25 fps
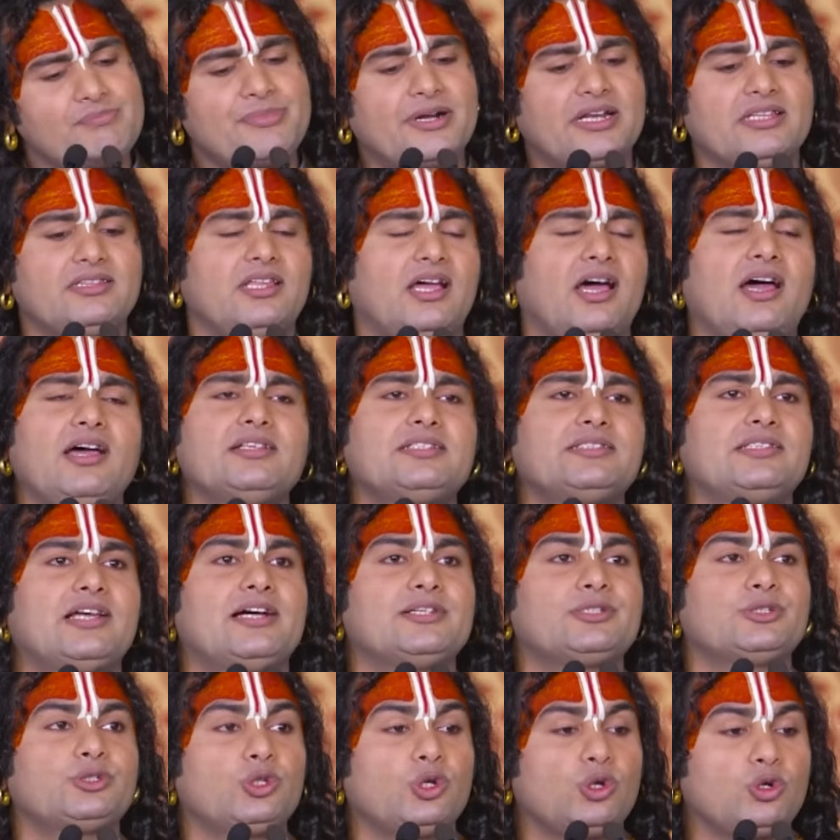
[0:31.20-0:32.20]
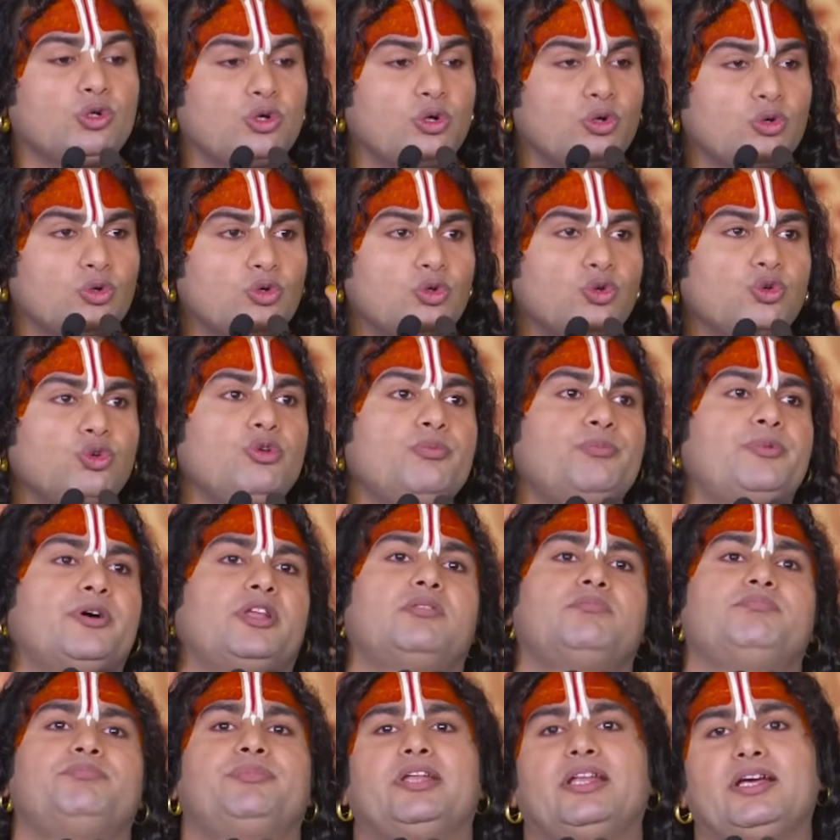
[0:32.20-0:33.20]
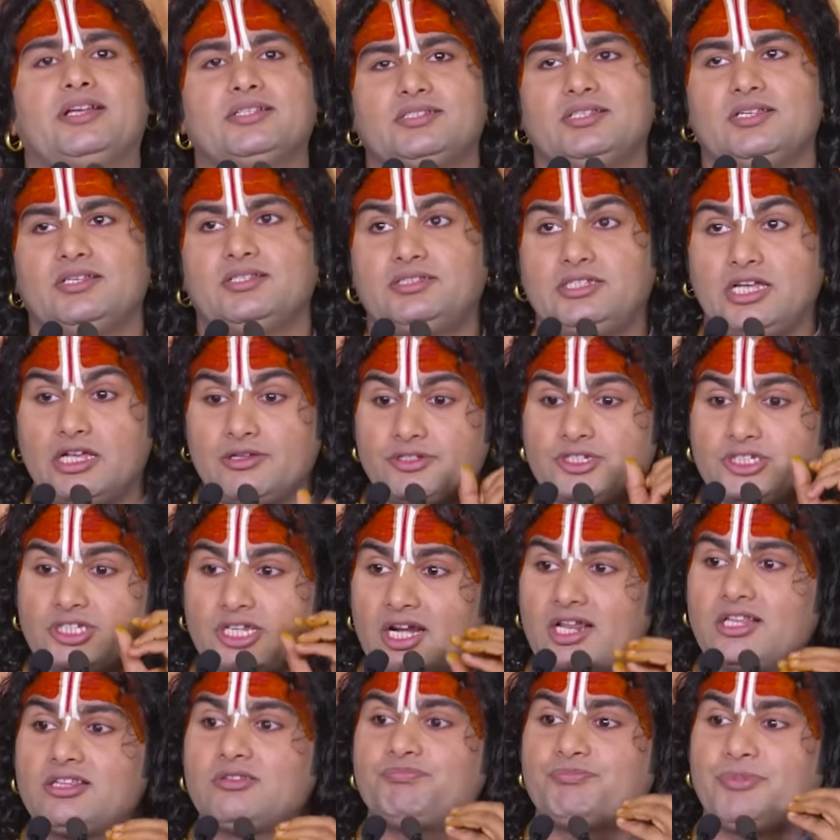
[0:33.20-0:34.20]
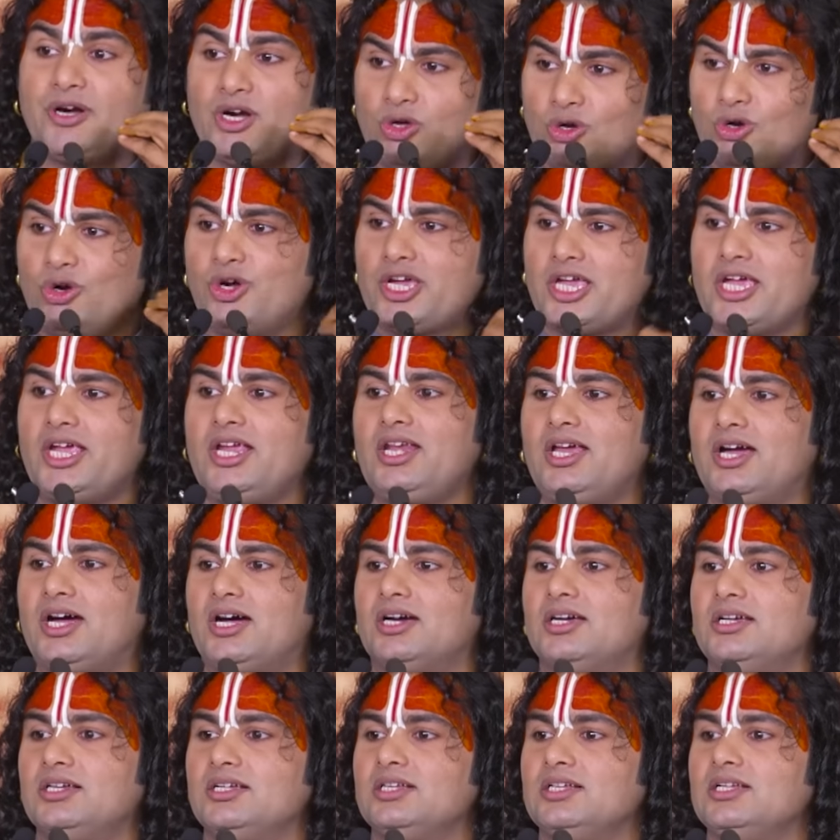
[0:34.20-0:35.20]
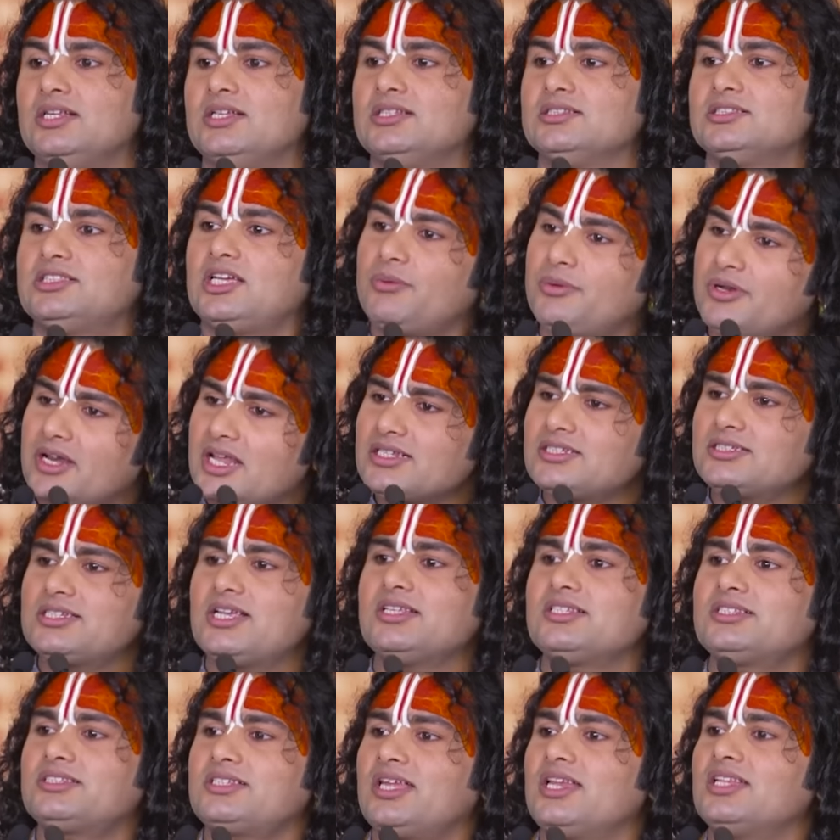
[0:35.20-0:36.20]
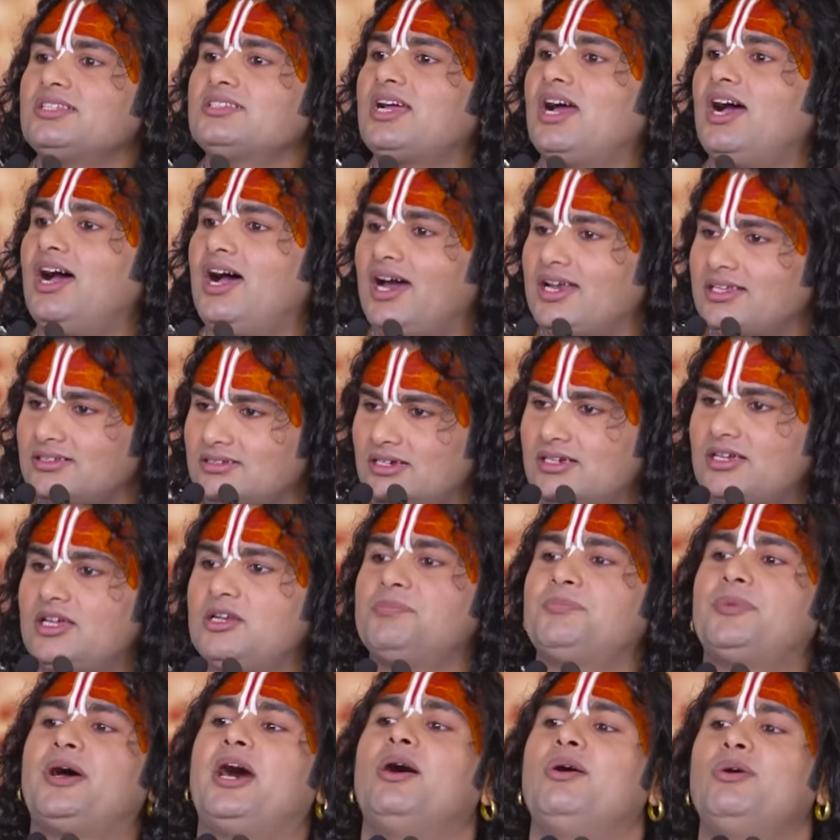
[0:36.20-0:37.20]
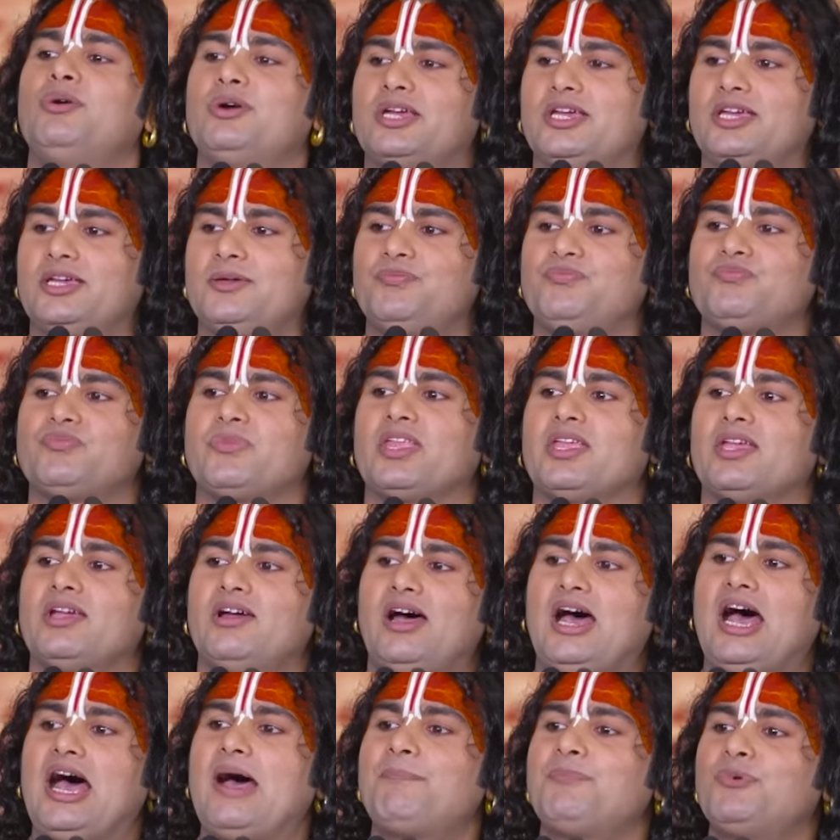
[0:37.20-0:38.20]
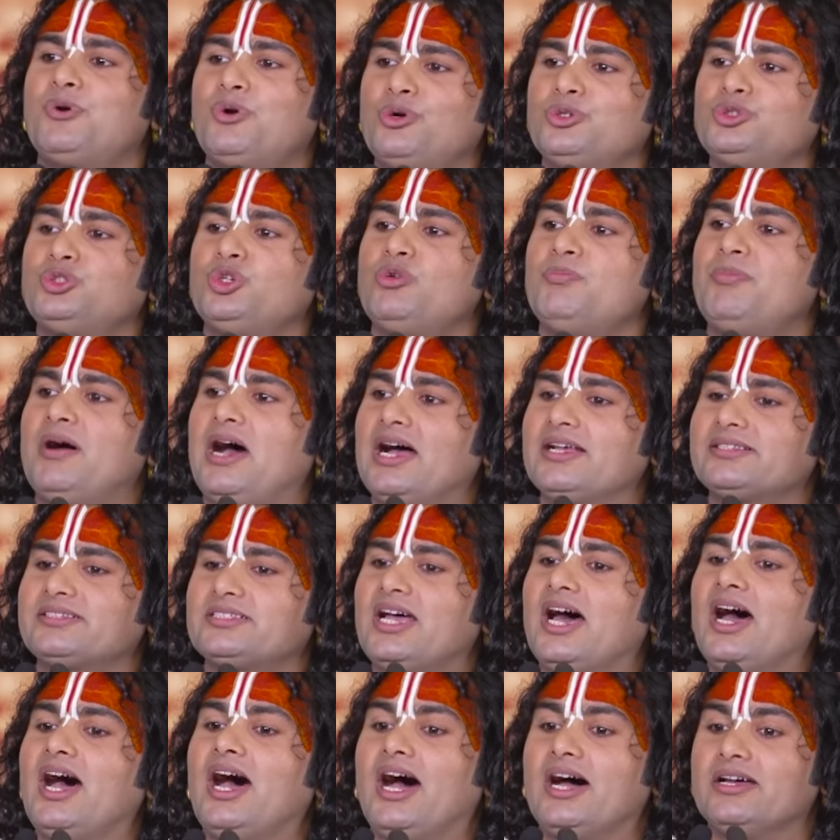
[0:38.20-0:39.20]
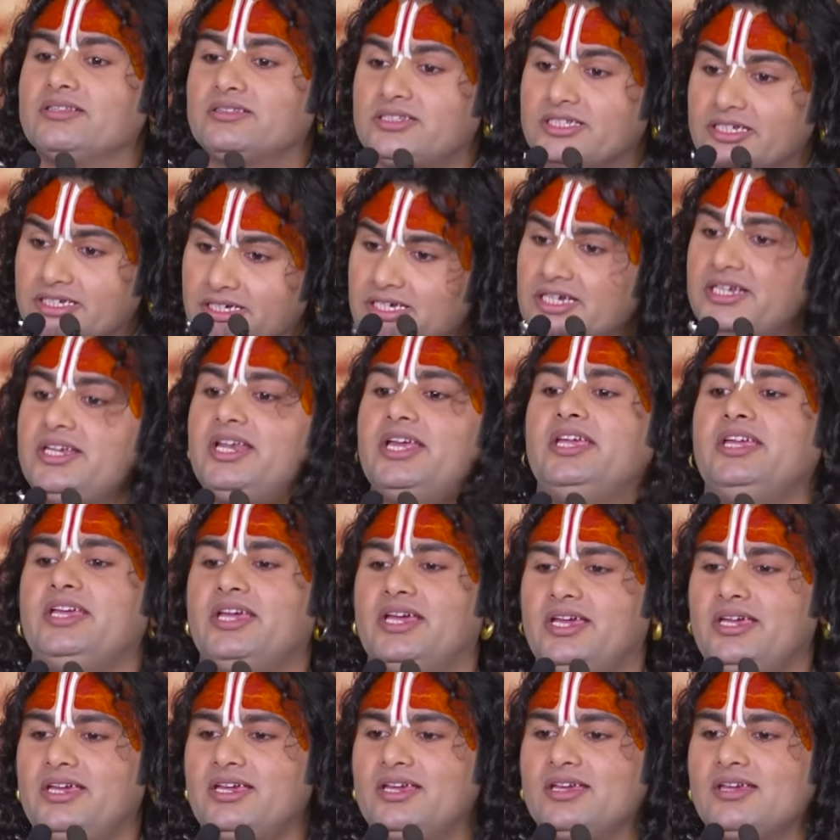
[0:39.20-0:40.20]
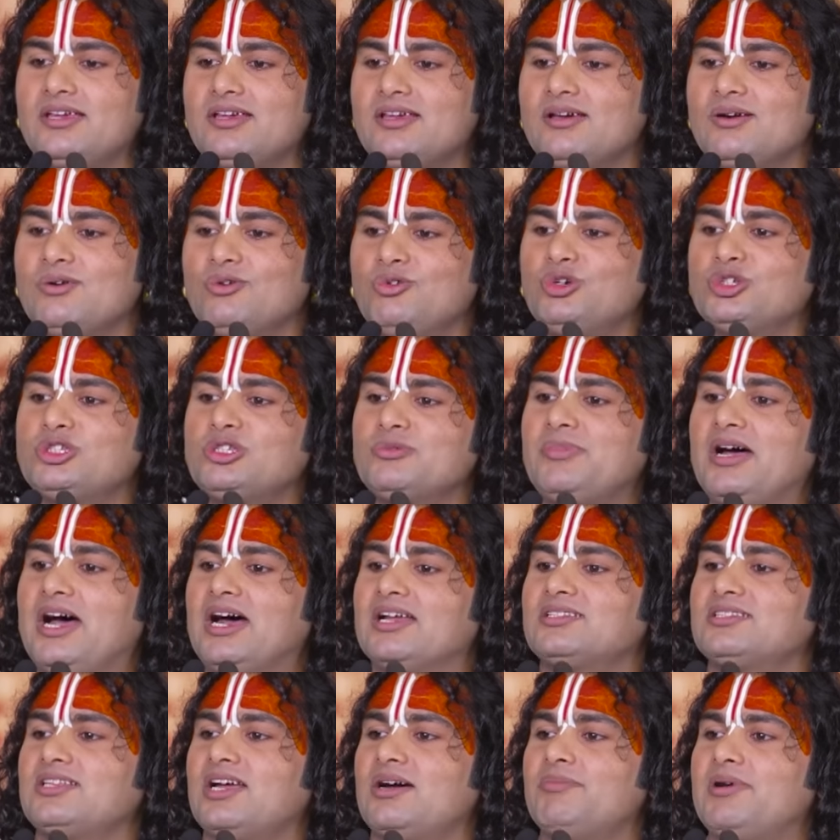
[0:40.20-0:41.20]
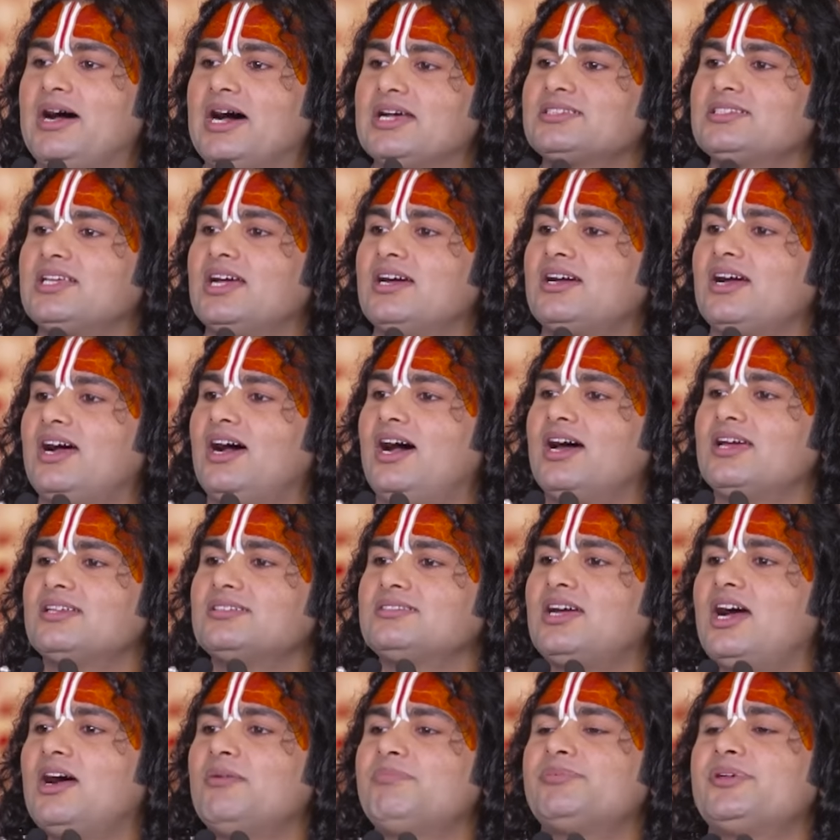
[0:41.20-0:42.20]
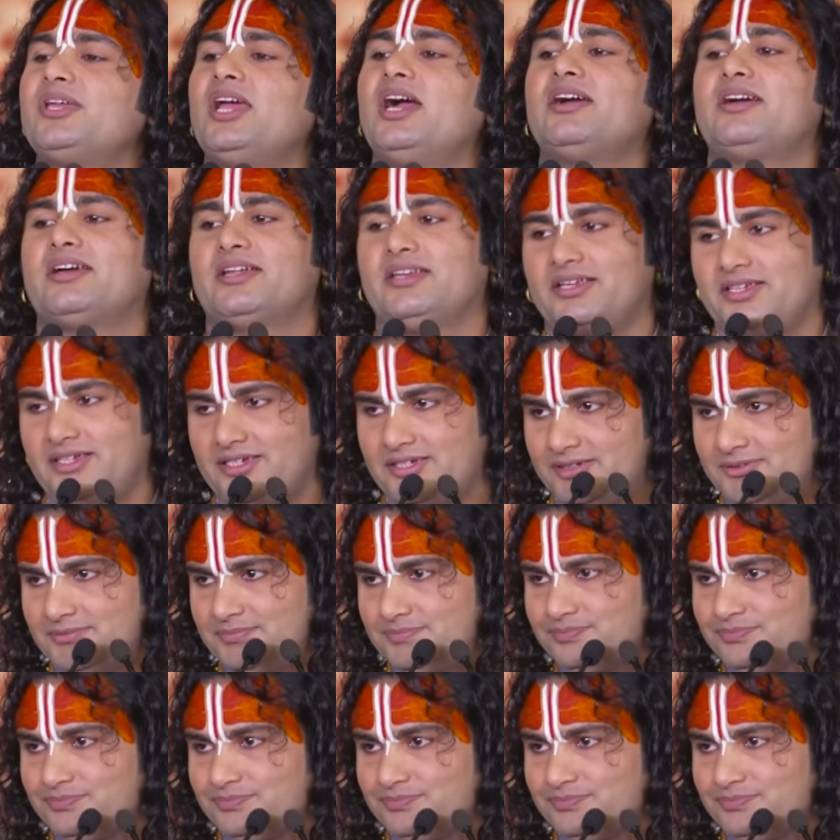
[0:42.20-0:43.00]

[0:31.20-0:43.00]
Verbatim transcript: पड़ता है शास्त्रों को गुरु परंपरा से संस्कृत पढ़ोगे ना तब ना संस्कृत का अर्थ कर पाओगे आपको जो भाषा आती ही नहीं है उस भाषा का अर्थ आप क्या करेंगे